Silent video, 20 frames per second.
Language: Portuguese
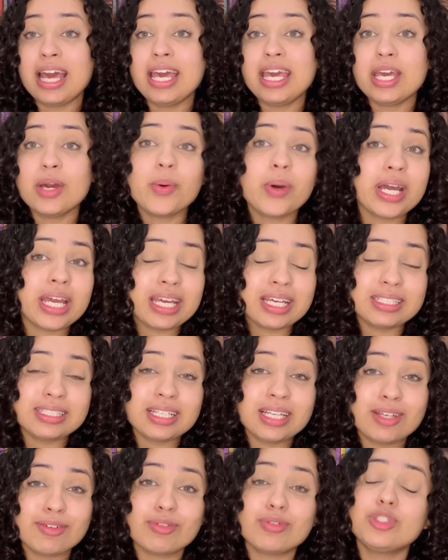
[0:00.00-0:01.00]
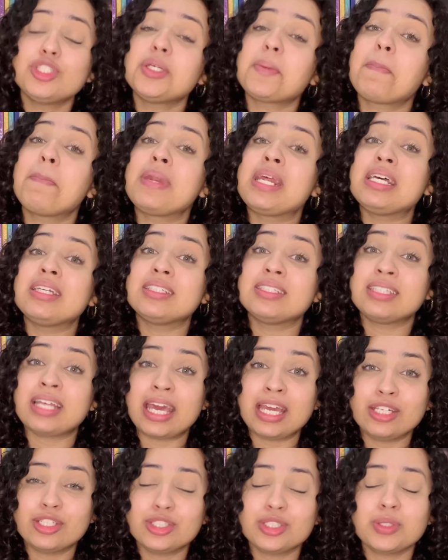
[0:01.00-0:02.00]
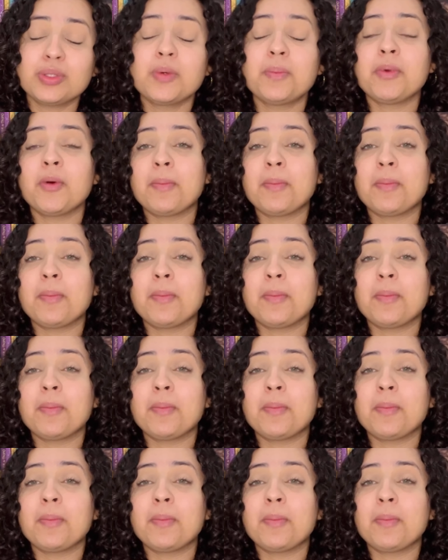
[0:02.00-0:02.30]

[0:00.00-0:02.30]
Eu ganhei esse livro de presente do meu